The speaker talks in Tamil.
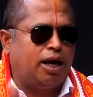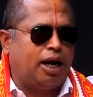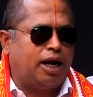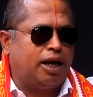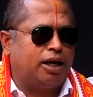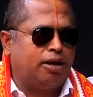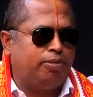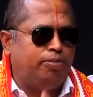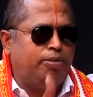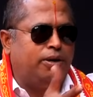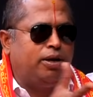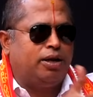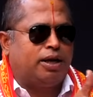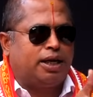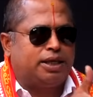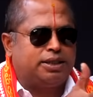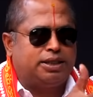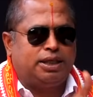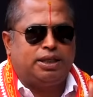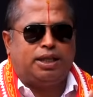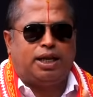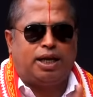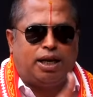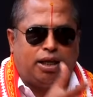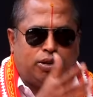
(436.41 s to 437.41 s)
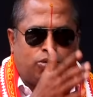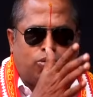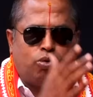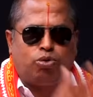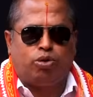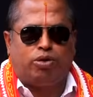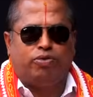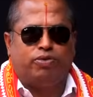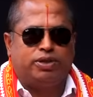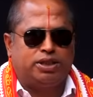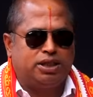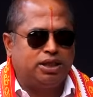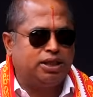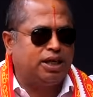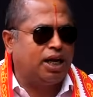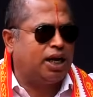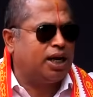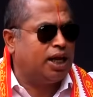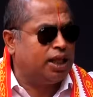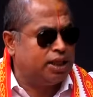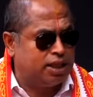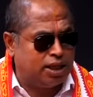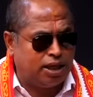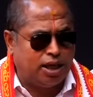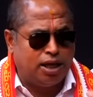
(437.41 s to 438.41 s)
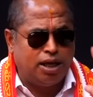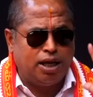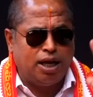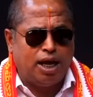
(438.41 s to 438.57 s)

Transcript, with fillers: கணக்கு பில்லு ரசீதெல்லாம் தூக்கி வச்சுக்கிட்டாலும் அந்த